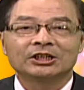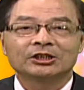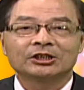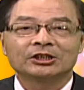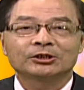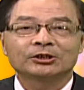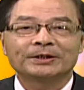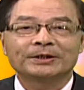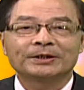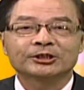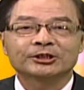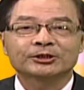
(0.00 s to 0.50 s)

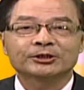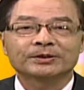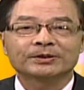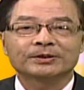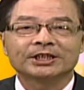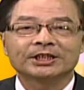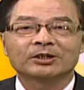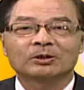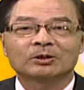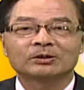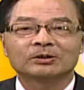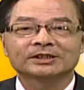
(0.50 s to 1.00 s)
对于水利
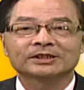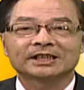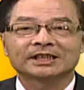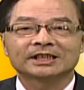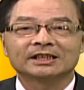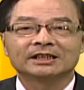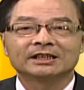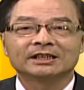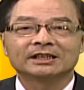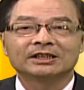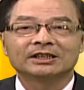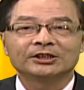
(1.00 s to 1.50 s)
工
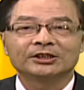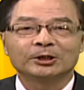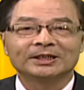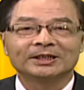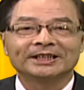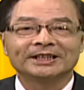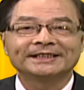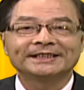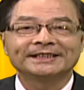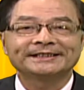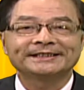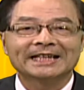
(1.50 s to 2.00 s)
程有了
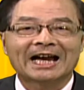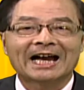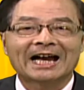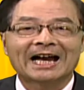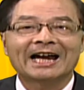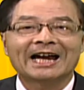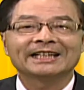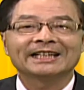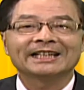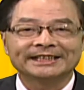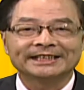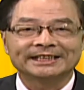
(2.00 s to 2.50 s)
狭
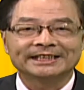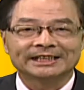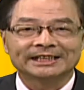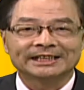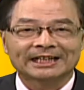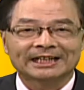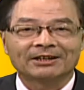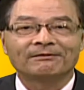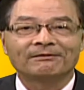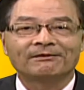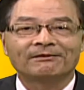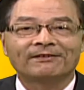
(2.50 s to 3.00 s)
隘的一个
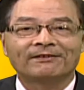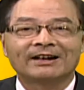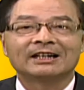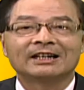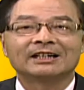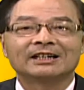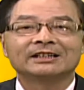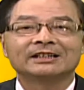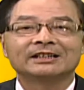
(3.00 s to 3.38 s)
看法。